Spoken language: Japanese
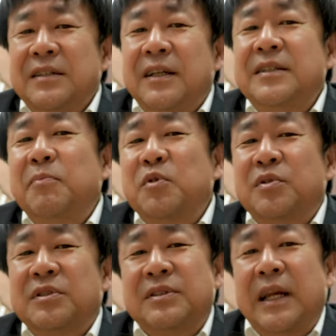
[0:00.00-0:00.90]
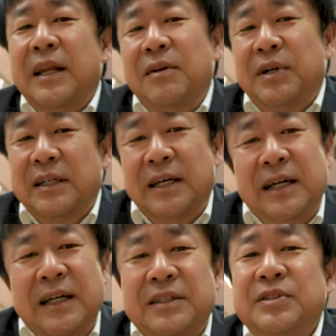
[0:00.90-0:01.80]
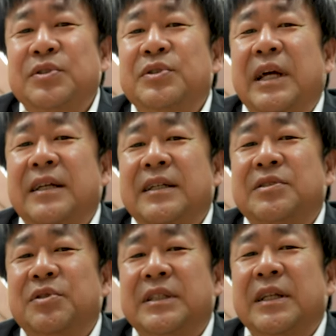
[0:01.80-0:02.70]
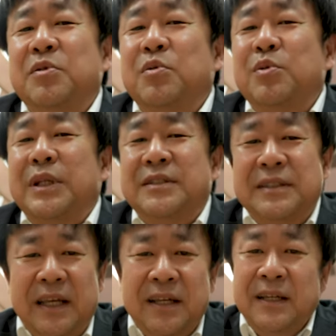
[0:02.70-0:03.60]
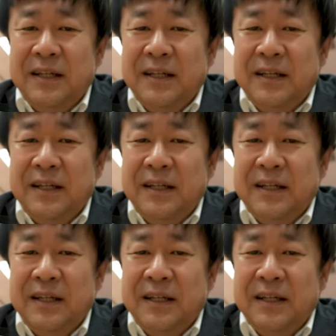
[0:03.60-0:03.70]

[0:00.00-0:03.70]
なんでもっと作らないのかなっていうような話を聞いたところですね、